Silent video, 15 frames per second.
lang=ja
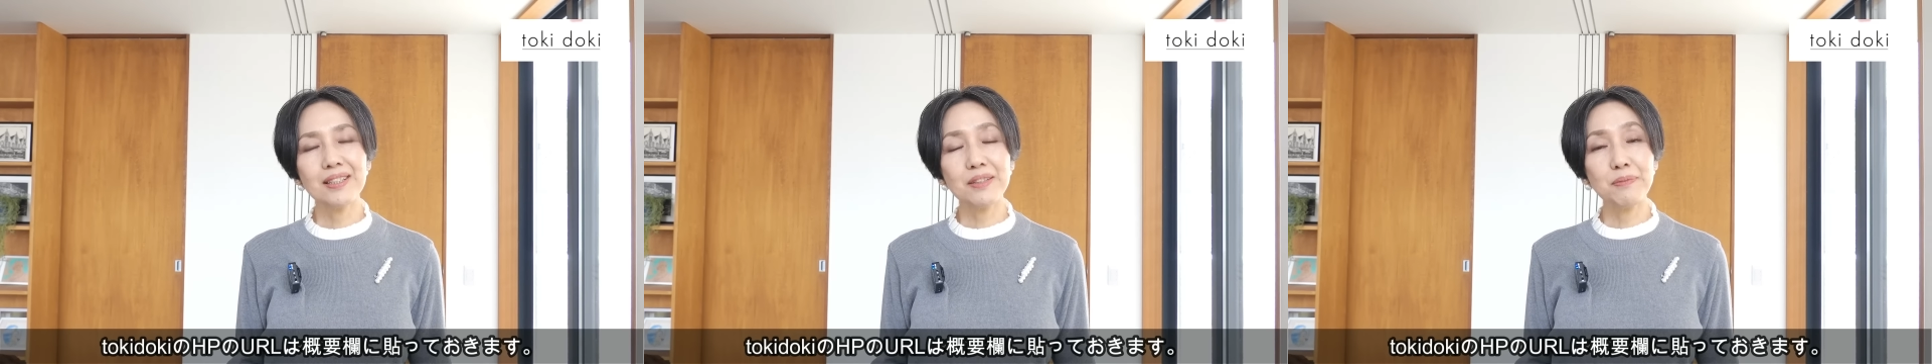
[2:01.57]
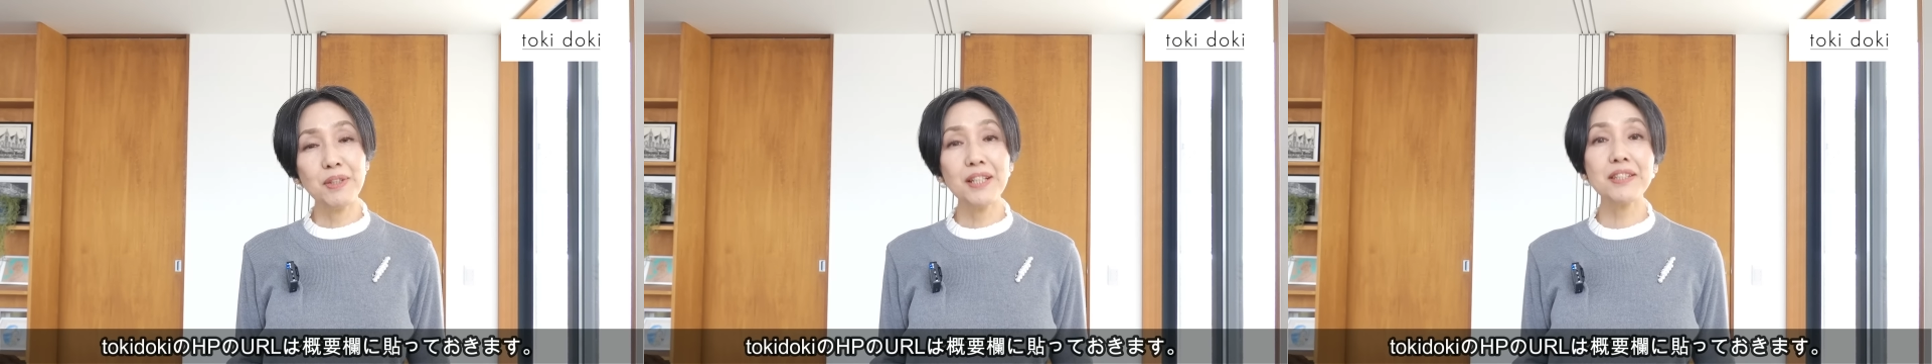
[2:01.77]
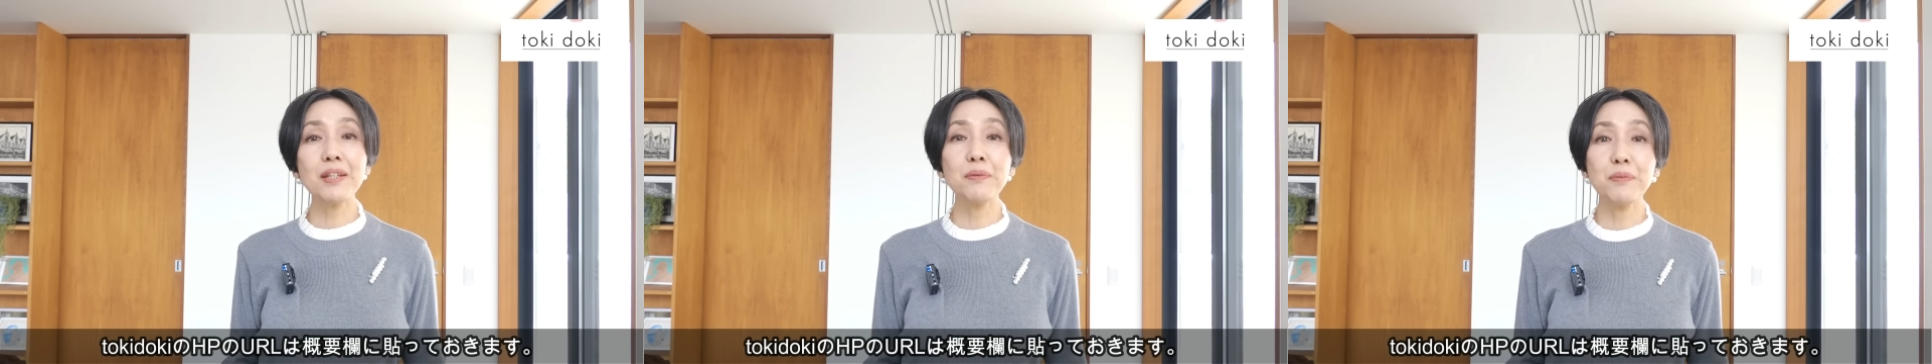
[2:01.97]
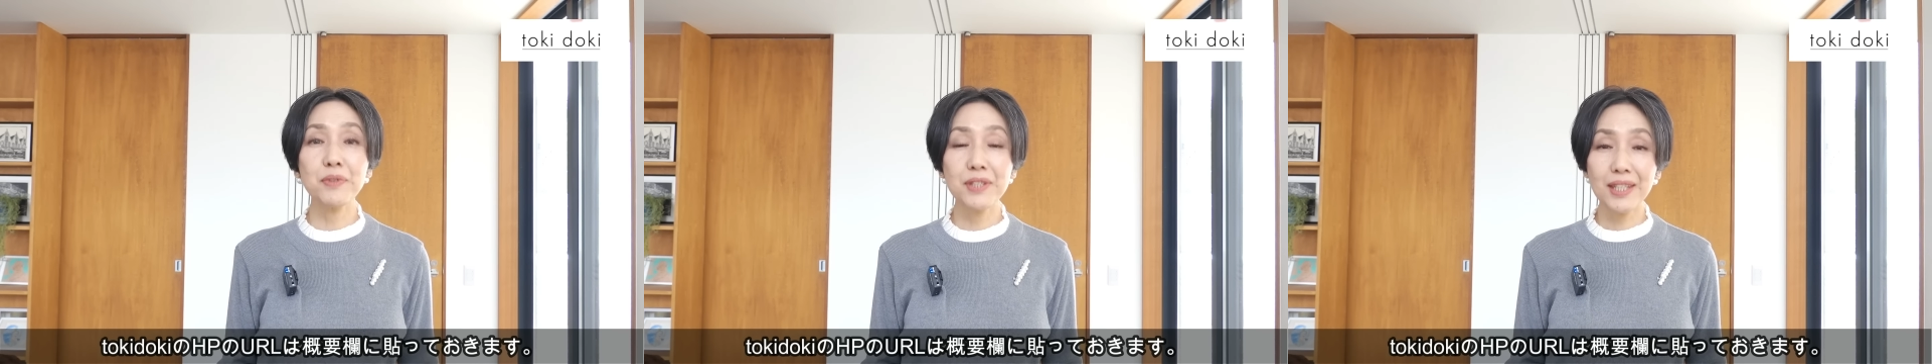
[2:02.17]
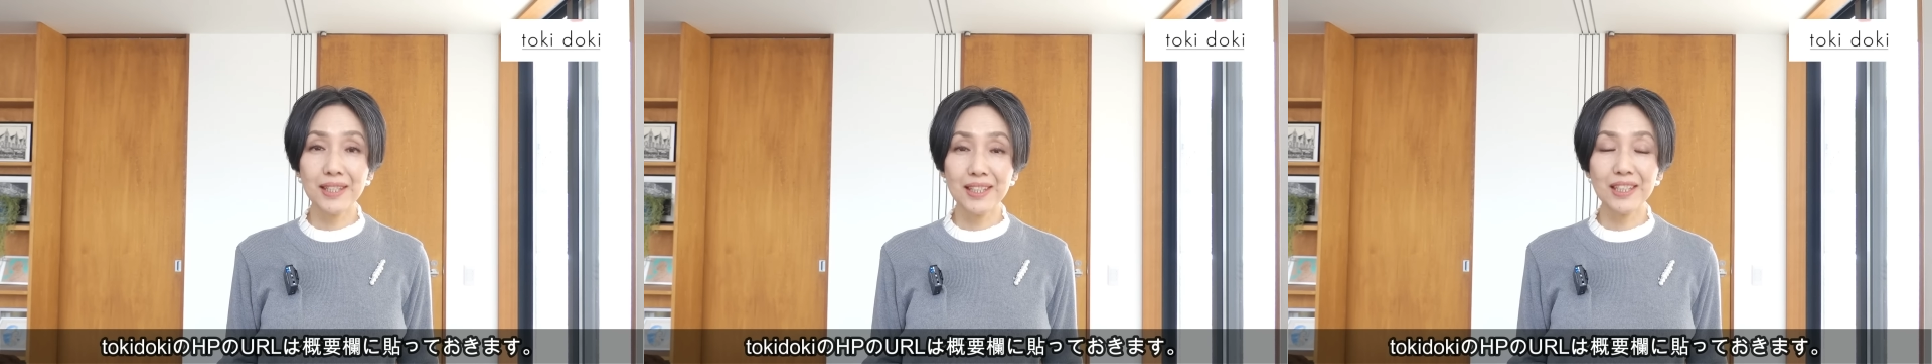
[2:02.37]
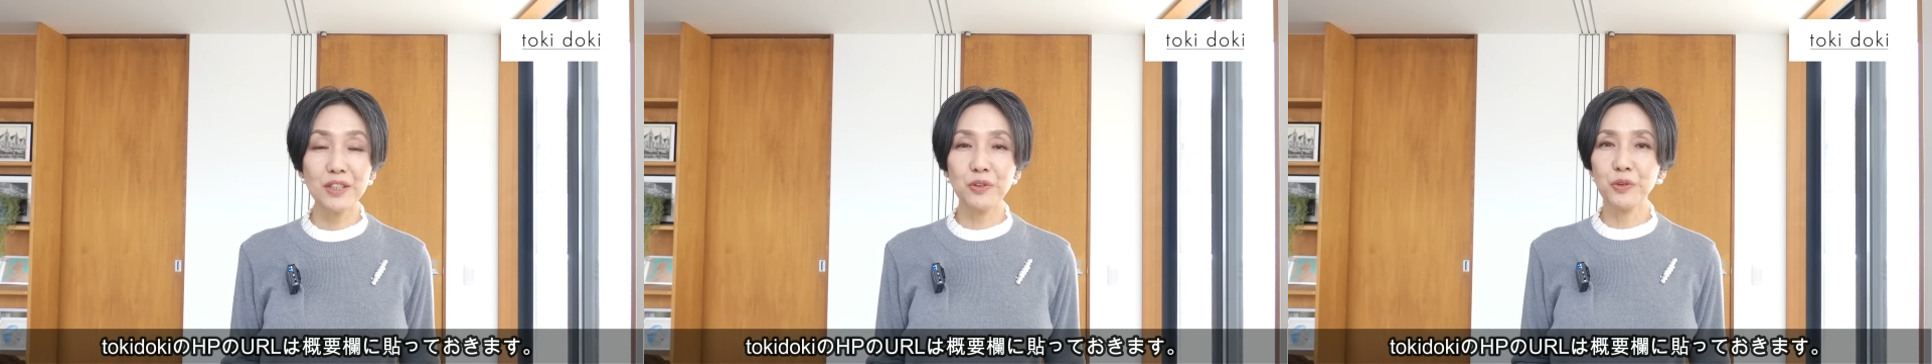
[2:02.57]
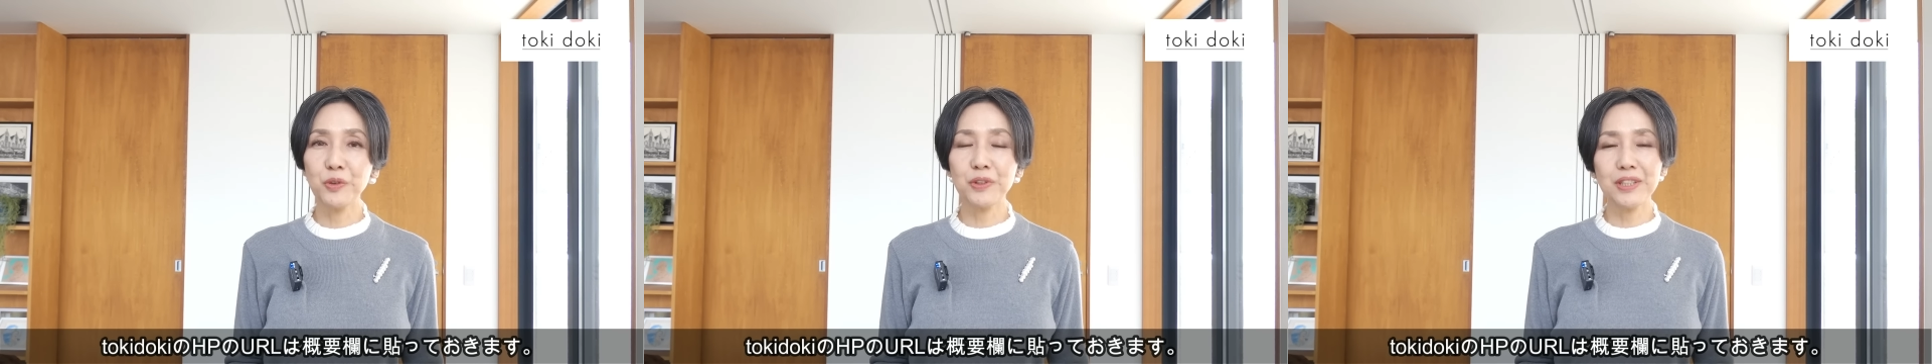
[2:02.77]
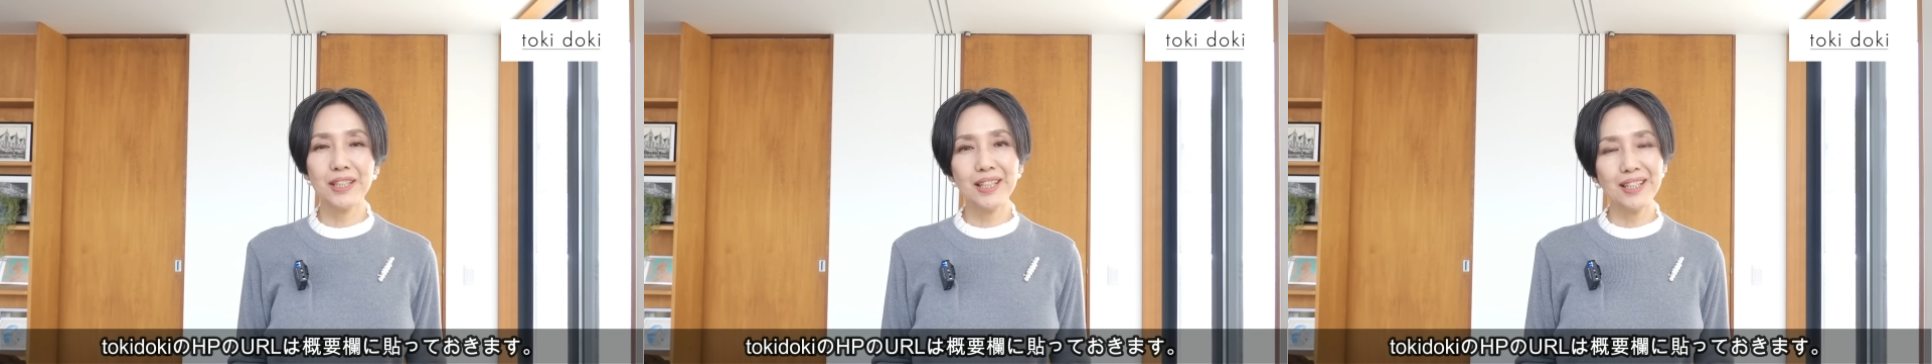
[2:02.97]
皆さんもぜひこ
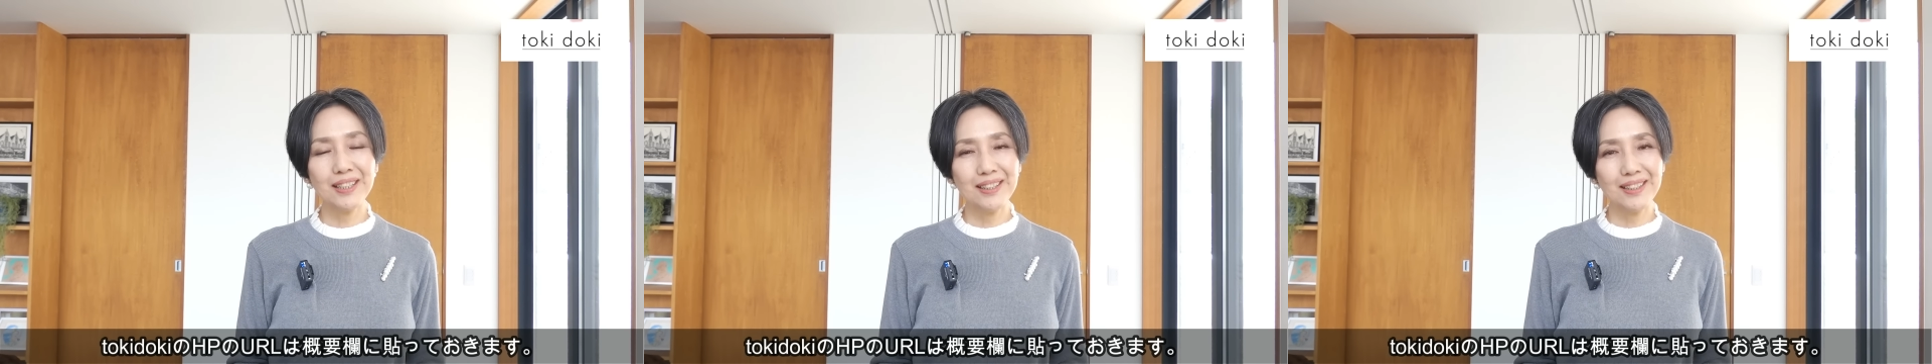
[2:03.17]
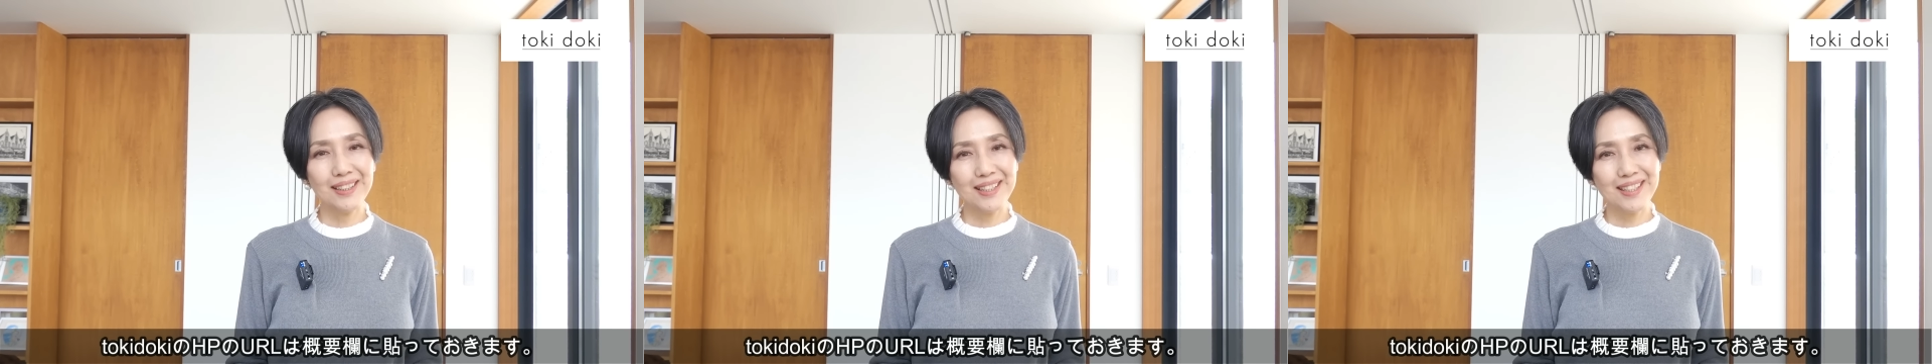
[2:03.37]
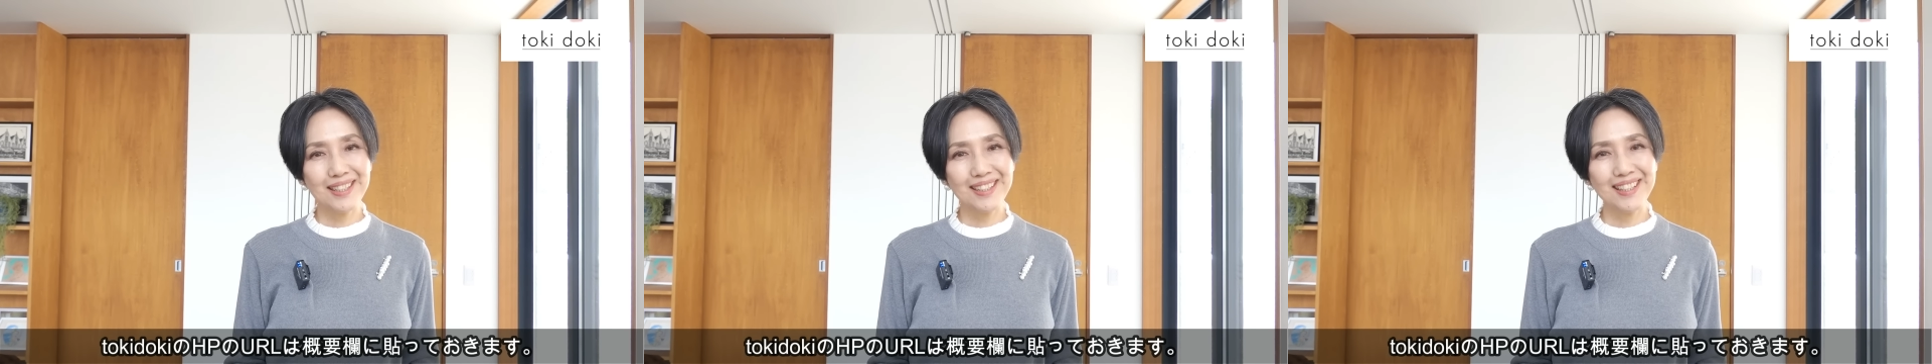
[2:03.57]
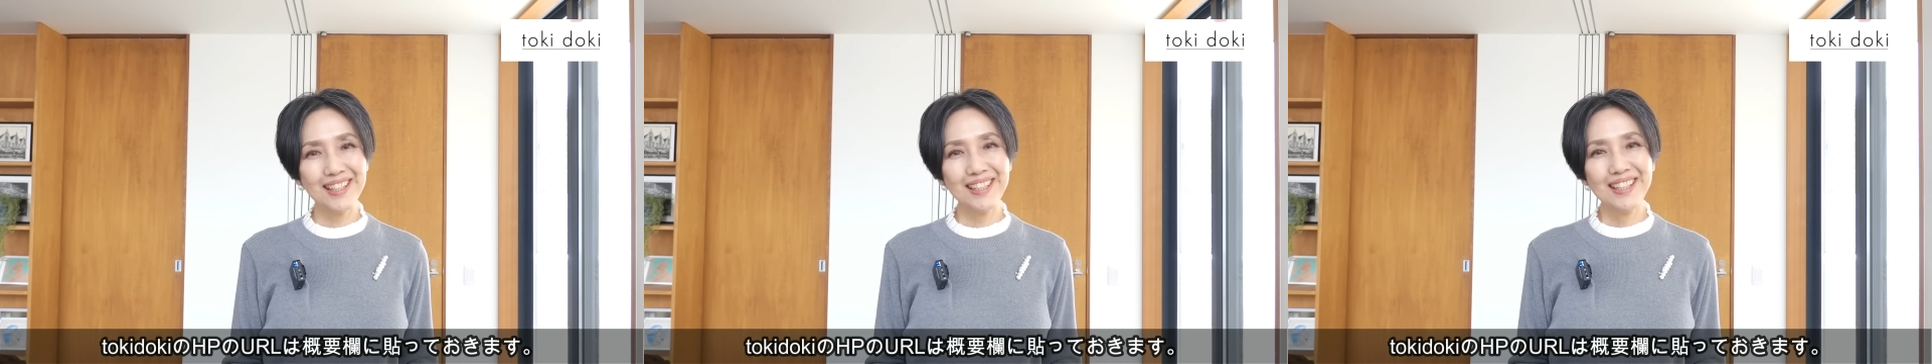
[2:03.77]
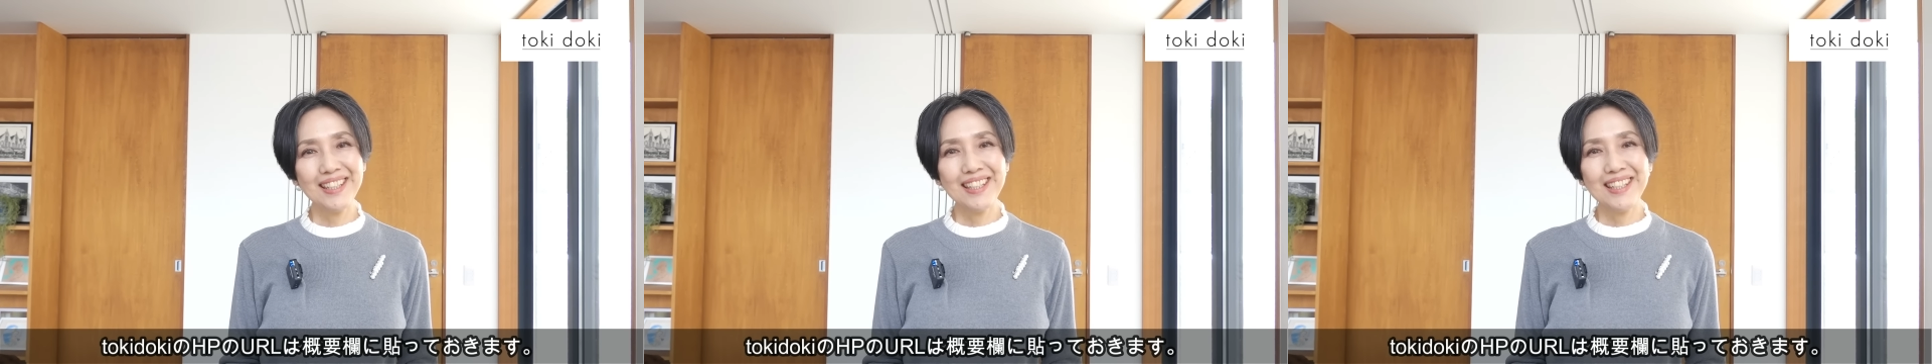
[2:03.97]
の機会にですね、